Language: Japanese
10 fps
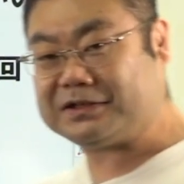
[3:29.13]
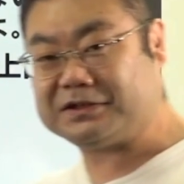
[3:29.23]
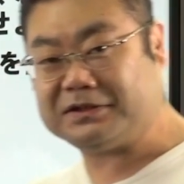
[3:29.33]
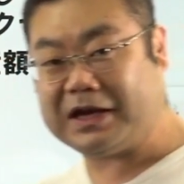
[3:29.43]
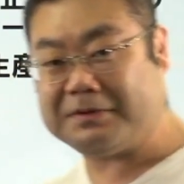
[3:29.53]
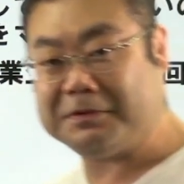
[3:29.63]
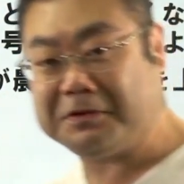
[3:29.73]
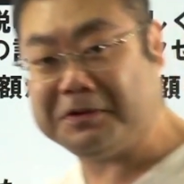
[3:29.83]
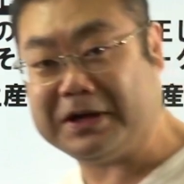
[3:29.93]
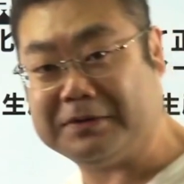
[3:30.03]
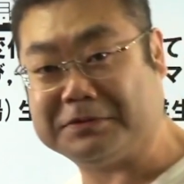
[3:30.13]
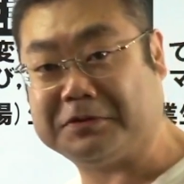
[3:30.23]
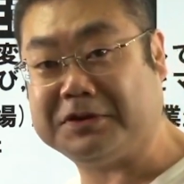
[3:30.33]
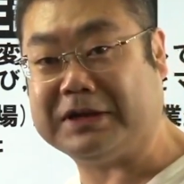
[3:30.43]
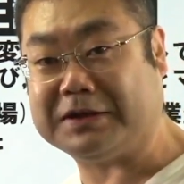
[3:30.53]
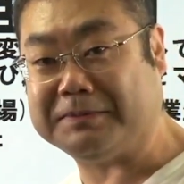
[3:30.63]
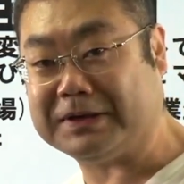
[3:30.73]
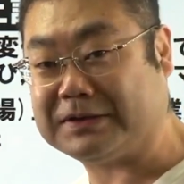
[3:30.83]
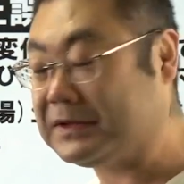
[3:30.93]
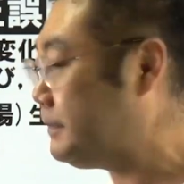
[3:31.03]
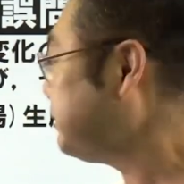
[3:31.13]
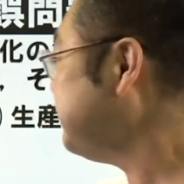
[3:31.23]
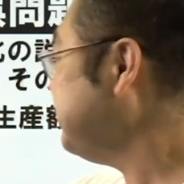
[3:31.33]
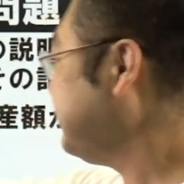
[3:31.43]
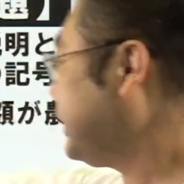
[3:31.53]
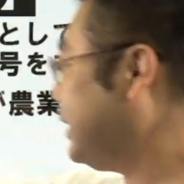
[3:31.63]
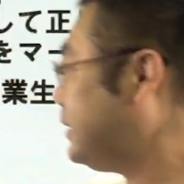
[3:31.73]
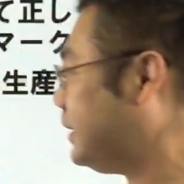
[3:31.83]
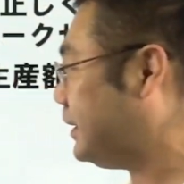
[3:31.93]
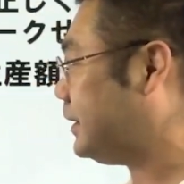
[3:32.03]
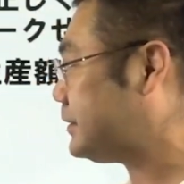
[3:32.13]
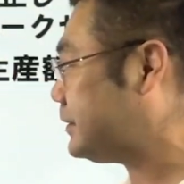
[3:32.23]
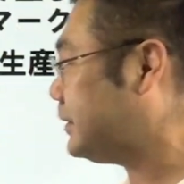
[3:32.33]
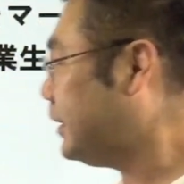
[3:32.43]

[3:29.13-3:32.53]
しくないものを選ぶことになります。はい、A です。